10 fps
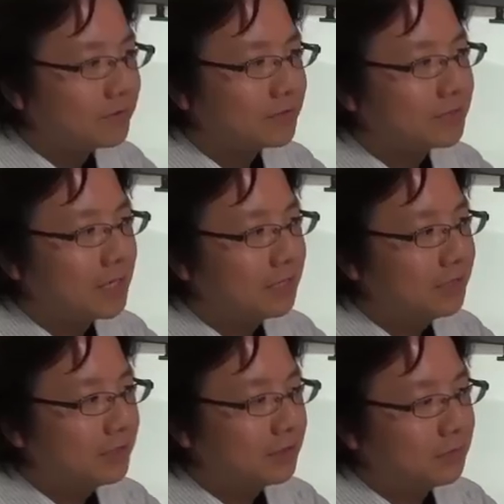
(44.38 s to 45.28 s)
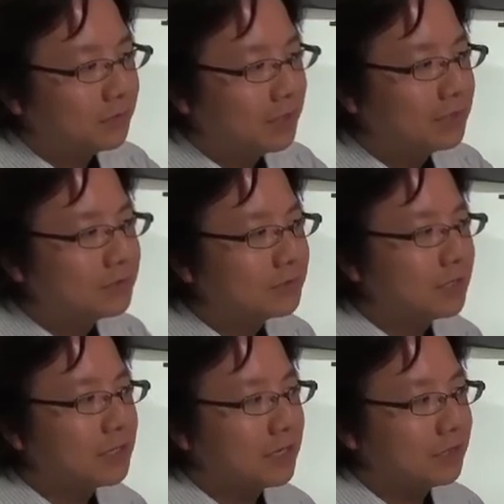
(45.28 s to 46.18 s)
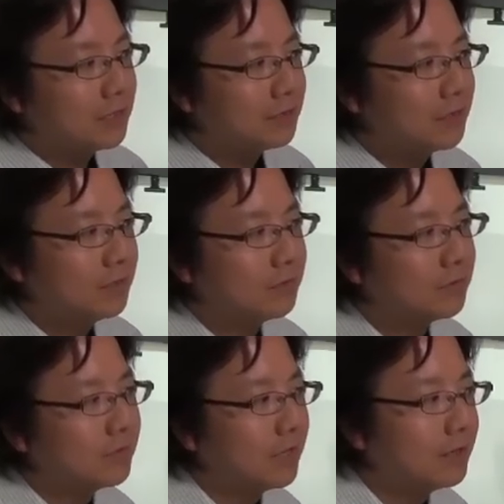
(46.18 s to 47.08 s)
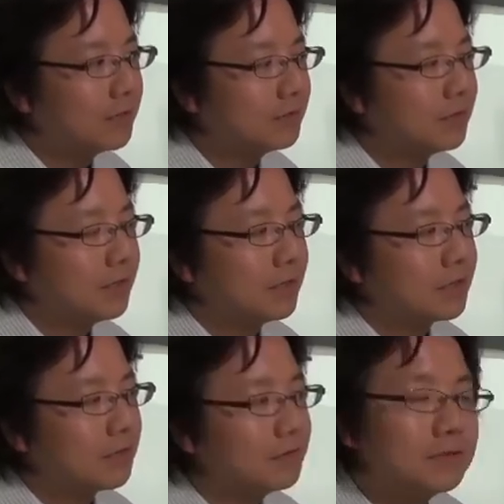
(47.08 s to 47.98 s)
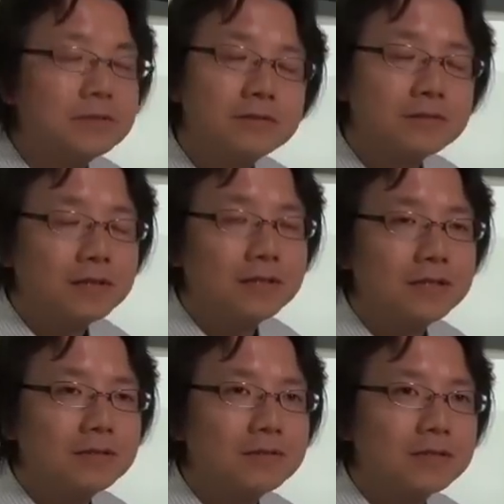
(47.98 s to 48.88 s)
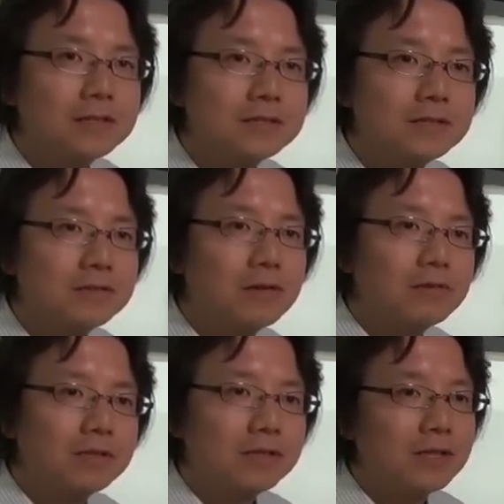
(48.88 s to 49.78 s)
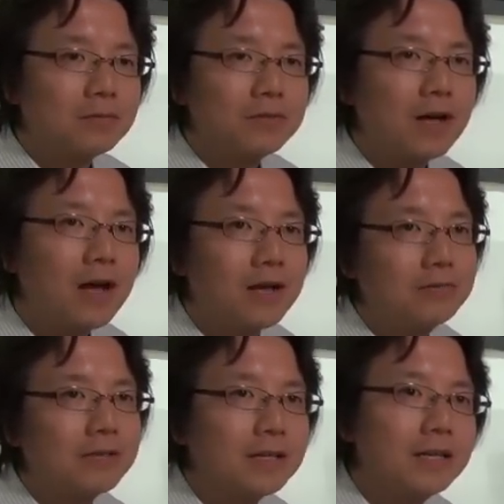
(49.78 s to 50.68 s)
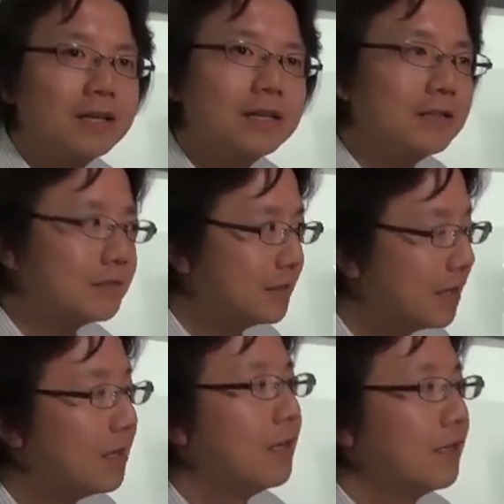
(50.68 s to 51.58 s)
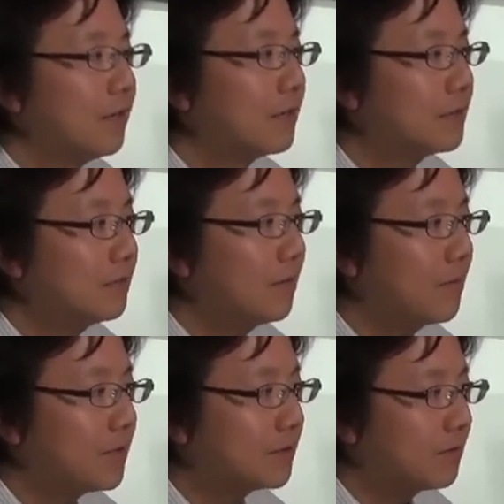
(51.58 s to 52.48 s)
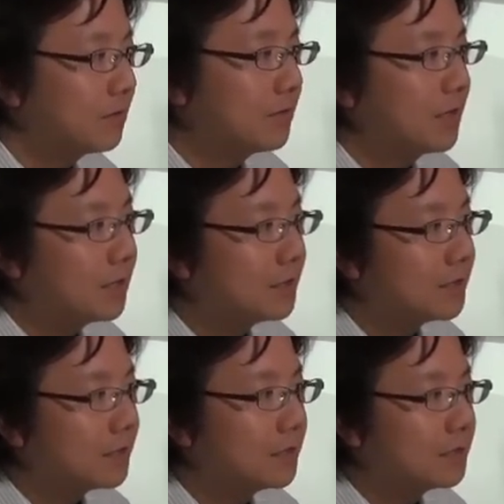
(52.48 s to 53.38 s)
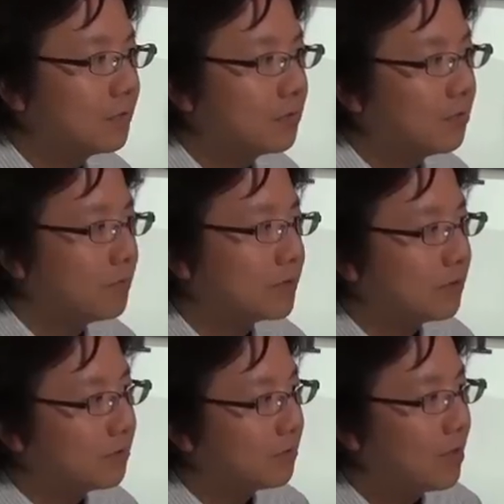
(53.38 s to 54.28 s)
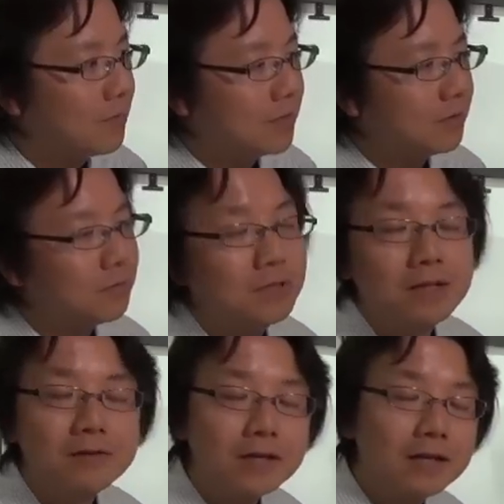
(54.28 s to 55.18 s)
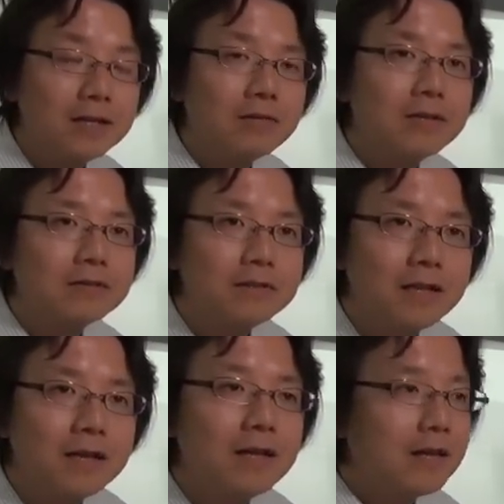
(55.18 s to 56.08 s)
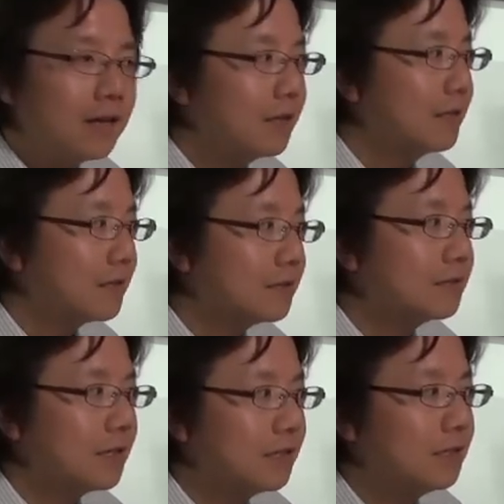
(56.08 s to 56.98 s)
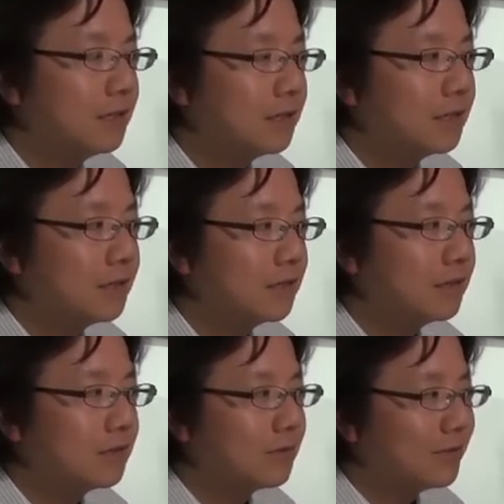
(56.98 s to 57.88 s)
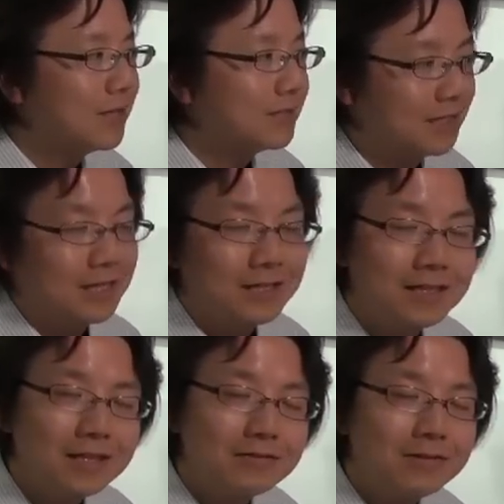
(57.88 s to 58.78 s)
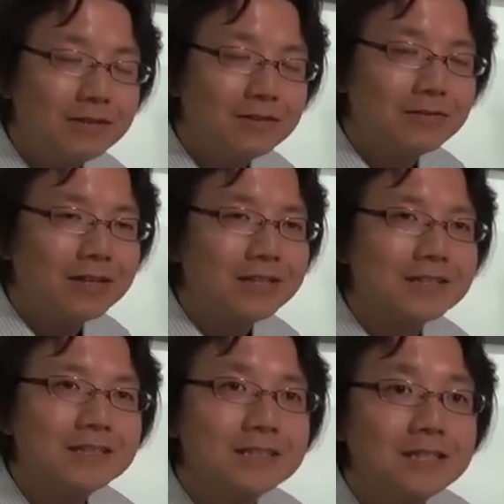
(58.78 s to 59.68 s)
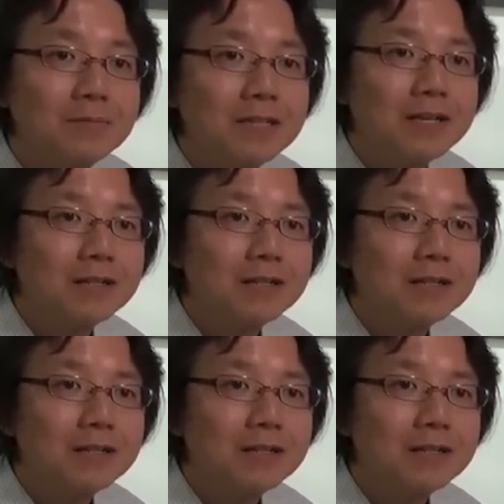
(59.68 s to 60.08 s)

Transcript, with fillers: 実際にこう現実世界で手に取って確認することができる形っていうのは大きなギャップがあるわけですね。で私はまパソコンの中で設計したものをパソコンの画面でこう見てるだけではなくて何か実際に取り出して手で触れるような形にしてみた